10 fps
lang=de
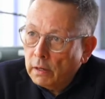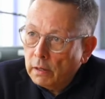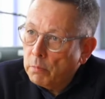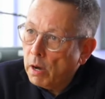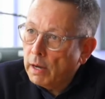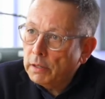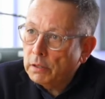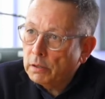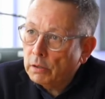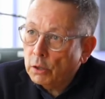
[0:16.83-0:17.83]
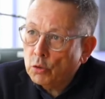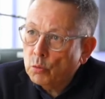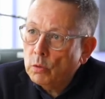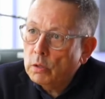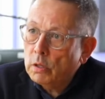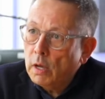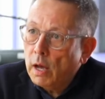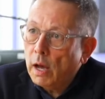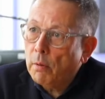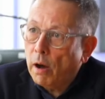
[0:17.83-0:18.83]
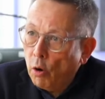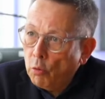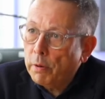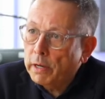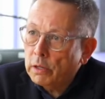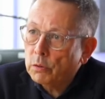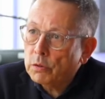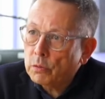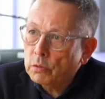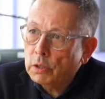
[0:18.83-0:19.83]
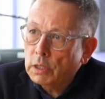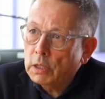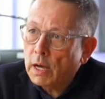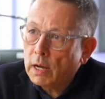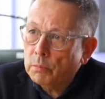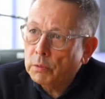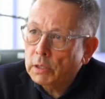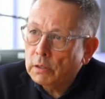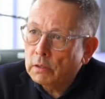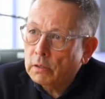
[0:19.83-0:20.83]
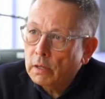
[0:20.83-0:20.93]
im Bereich der Schule, aber auch bei der Nutzung digitaler Medien.